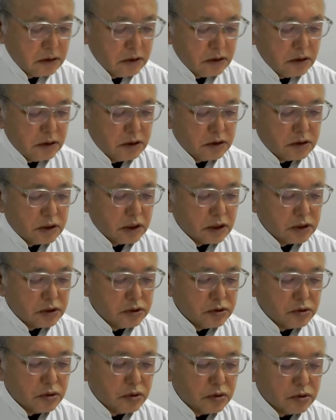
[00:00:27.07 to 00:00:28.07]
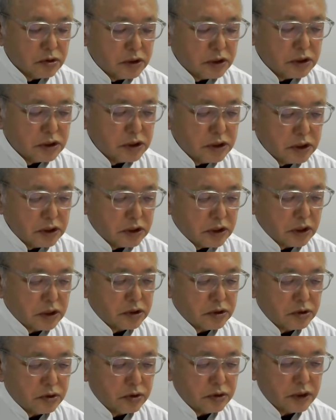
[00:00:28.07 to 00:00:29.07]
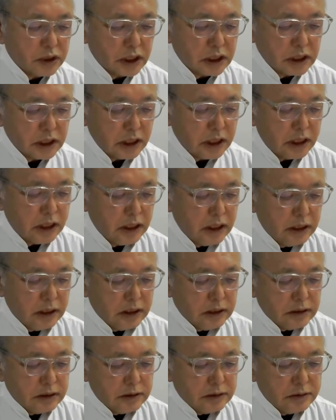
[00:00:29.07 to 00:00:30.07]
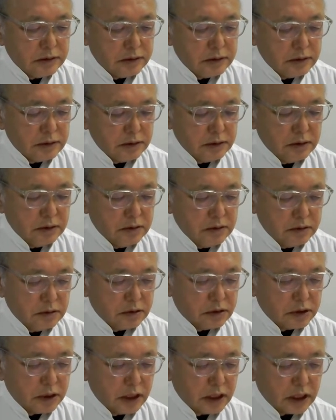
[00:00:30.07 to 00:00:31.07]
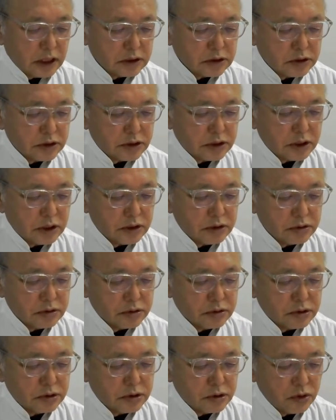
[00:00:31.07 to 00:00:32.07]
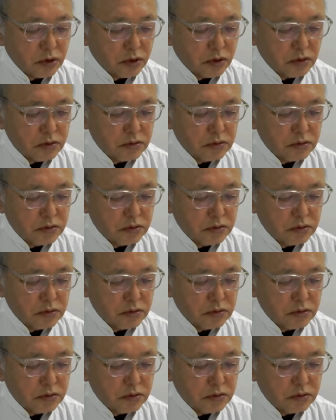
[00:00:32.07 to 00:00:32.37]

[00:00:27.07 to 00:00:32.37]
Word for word: 1.9ドル1日1.9ドル以下で生活している国の